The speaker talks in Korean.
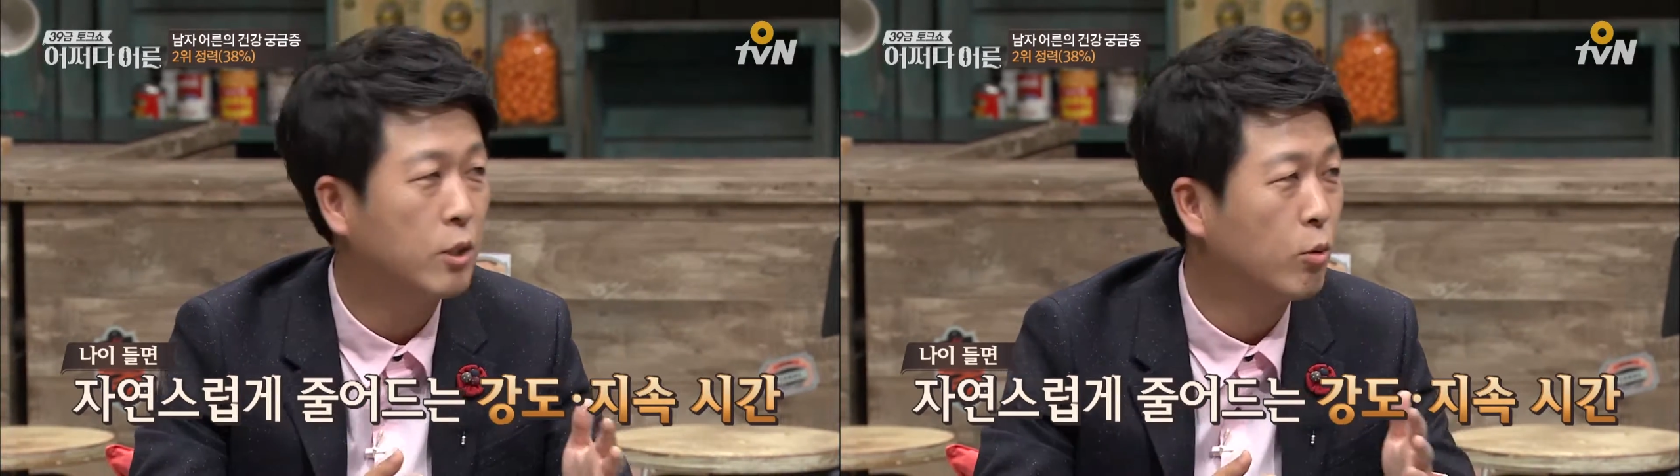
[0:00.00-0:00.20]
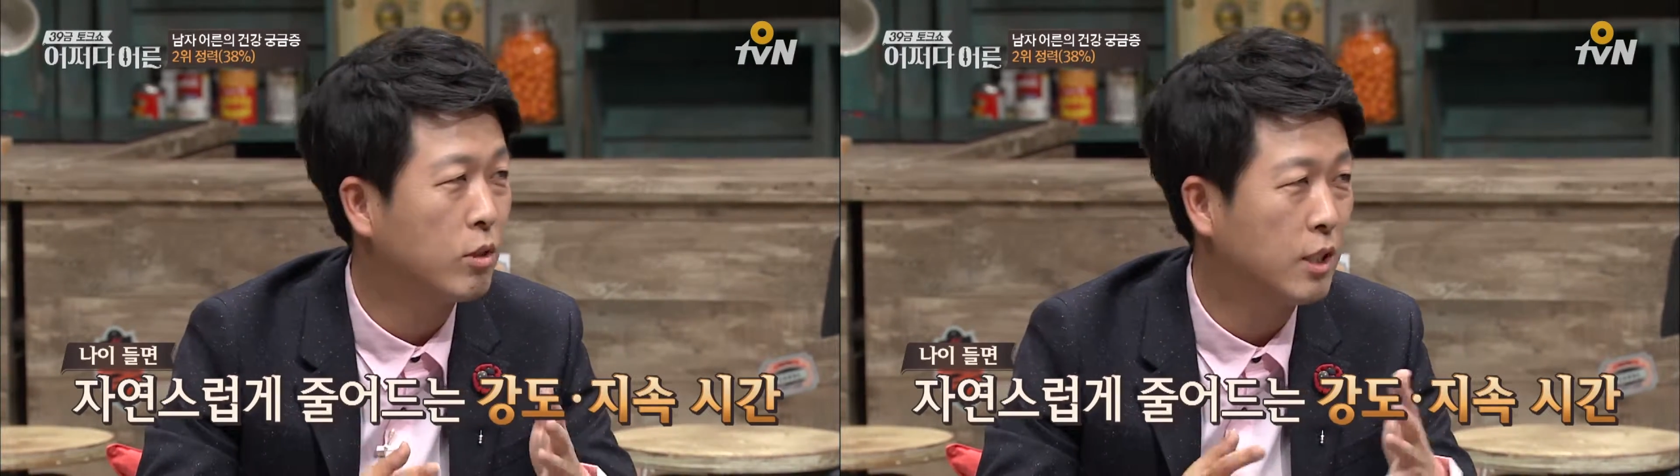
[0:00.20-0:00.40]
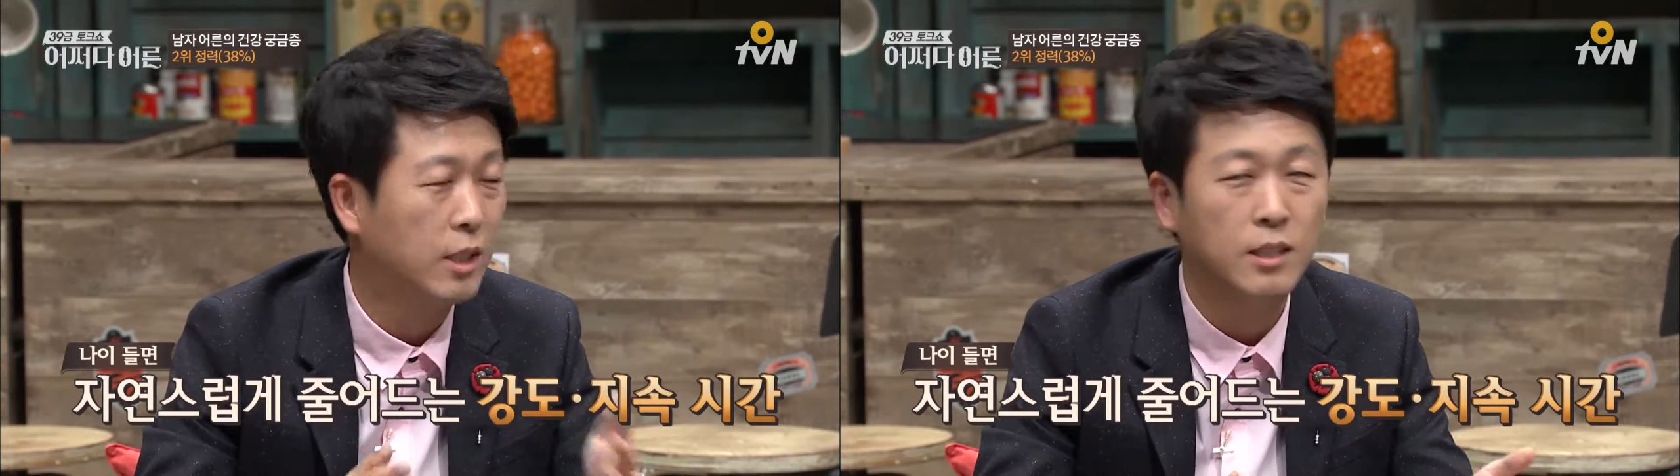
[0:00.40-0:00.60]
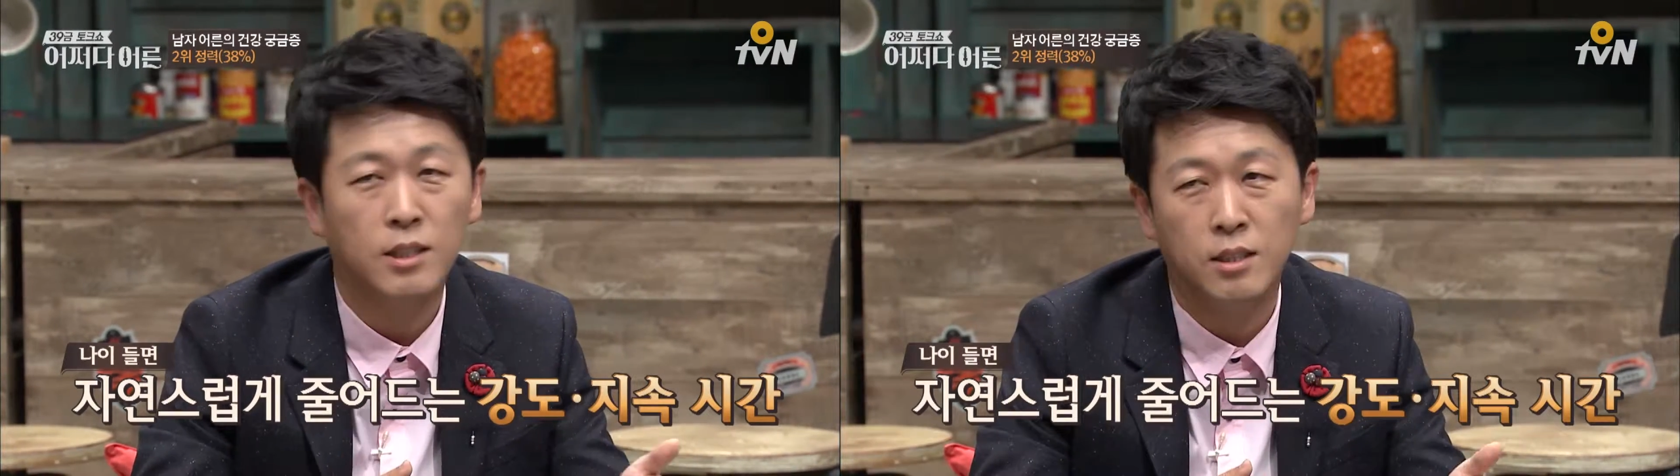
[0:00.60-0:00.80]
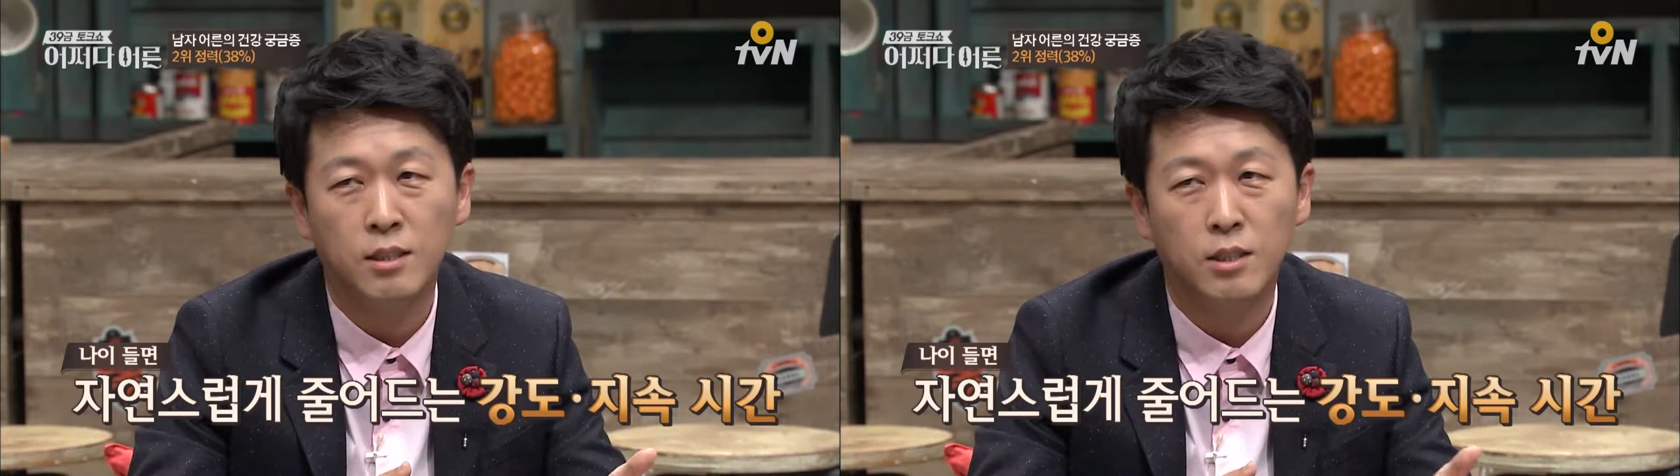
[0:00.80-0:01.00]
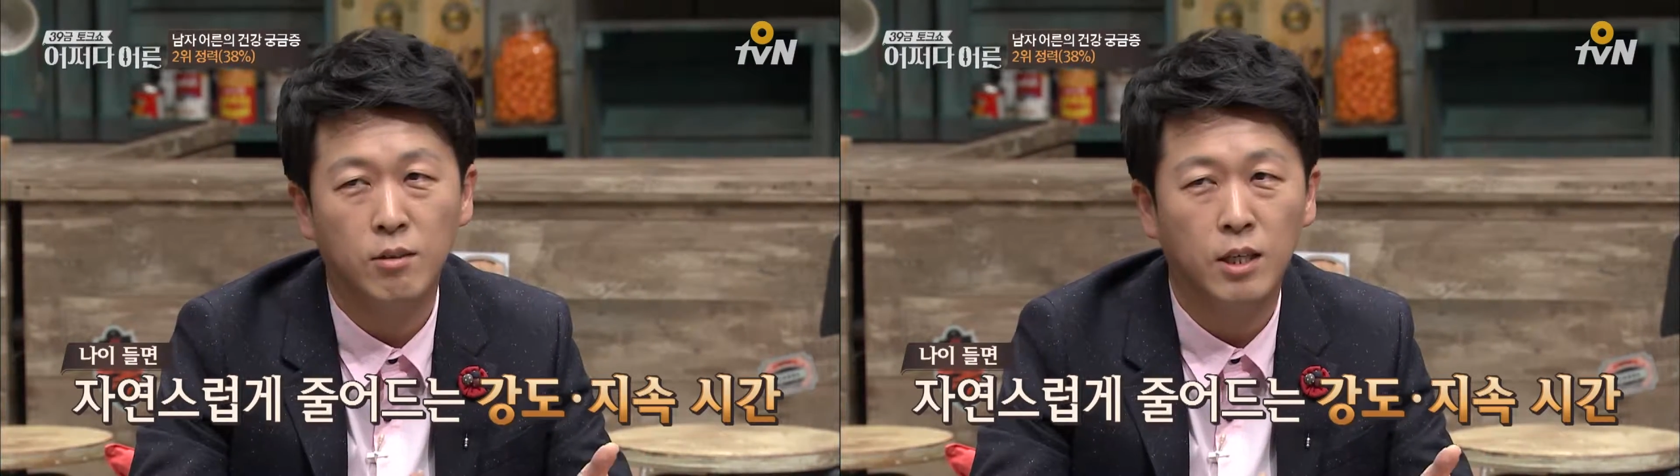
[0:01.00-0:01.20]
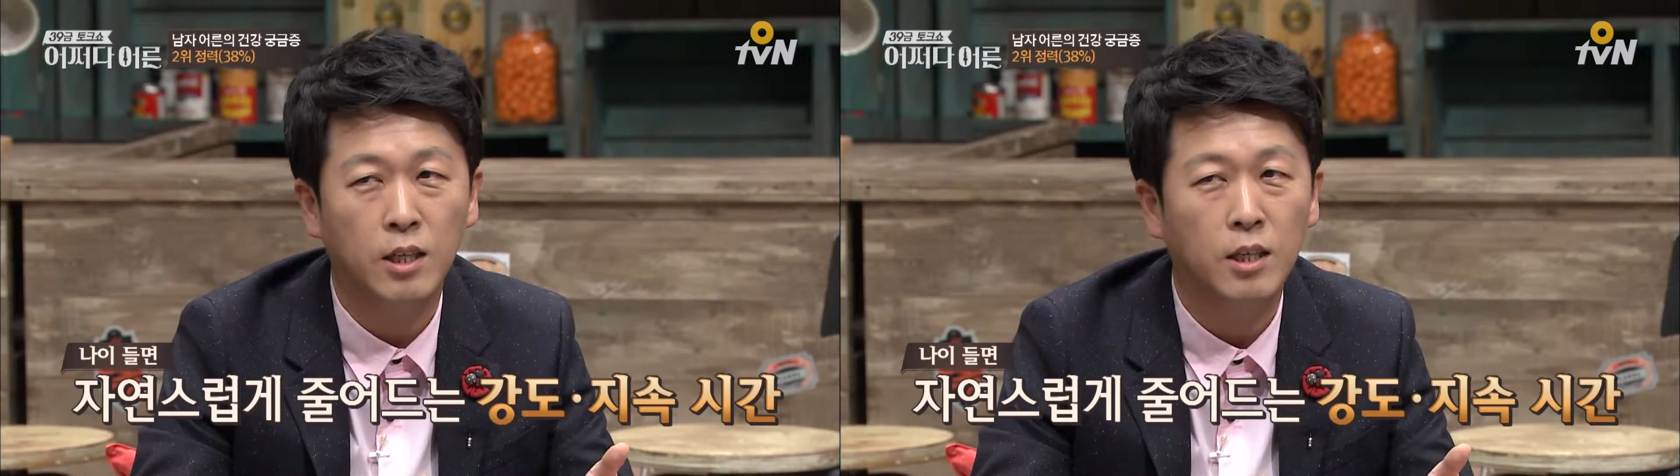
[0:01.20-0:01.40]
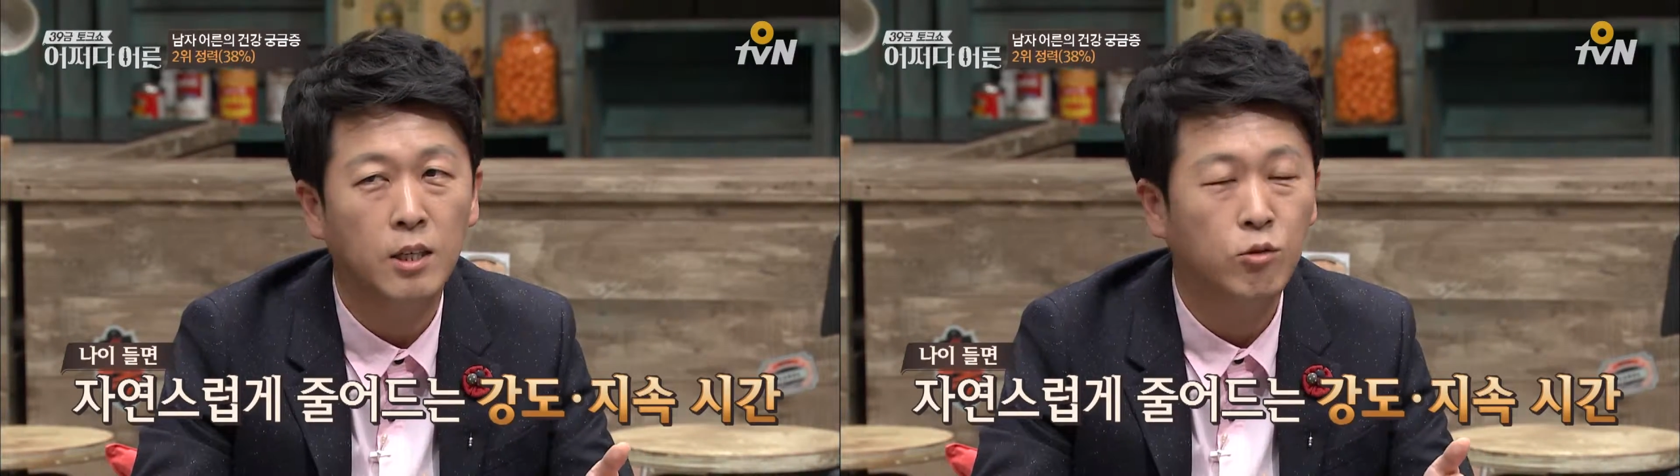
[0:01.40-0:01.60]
지속 시간이라든지 이런 게